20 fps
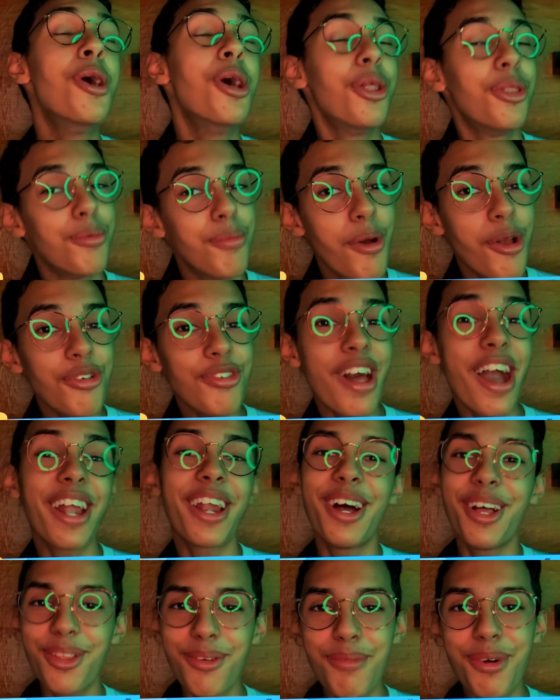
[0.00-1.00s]
no meu
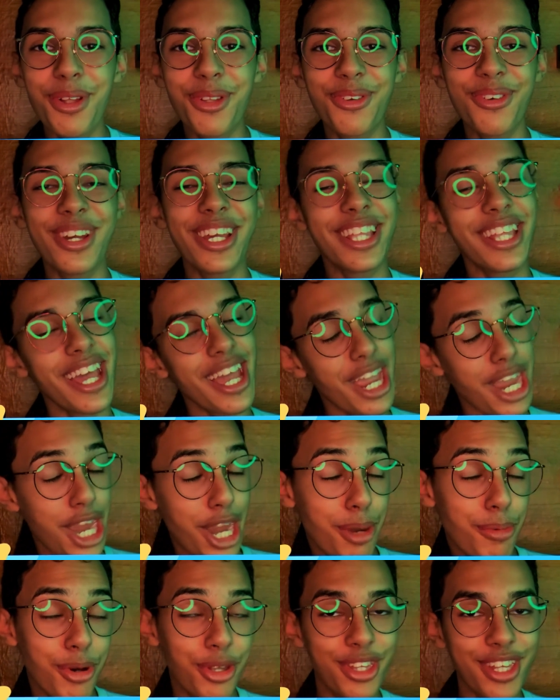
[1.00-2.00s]
Instagram, no meu Twitter e
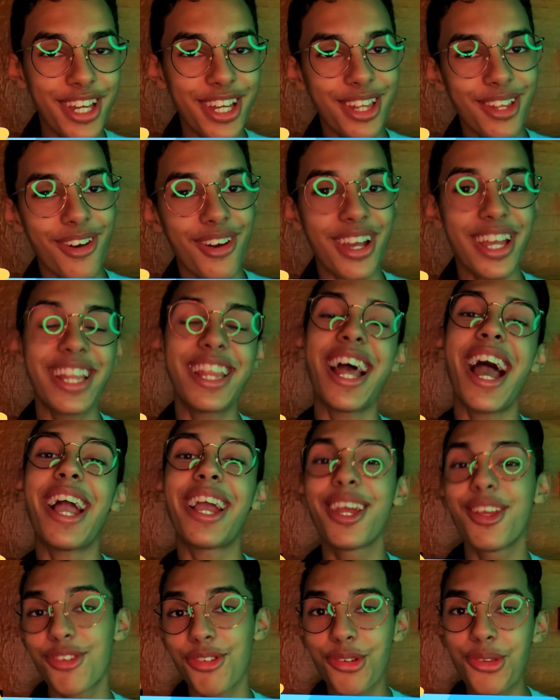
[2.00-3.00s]
no meu TikTok, que tá
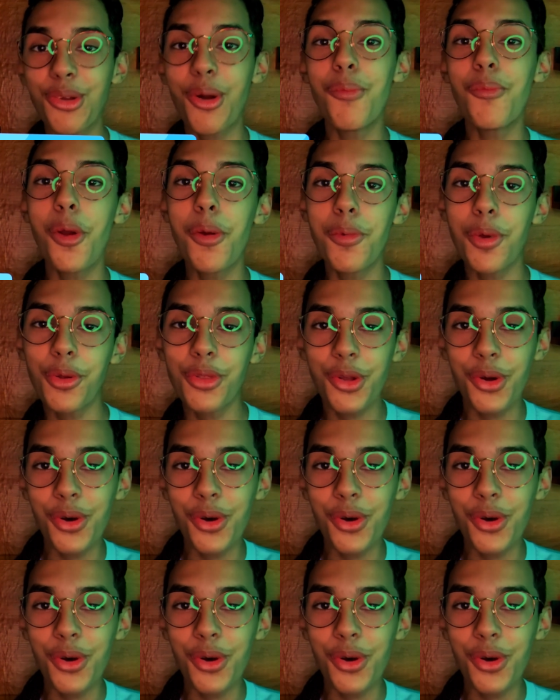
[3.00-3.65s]
aqui junto com o meu e-mail de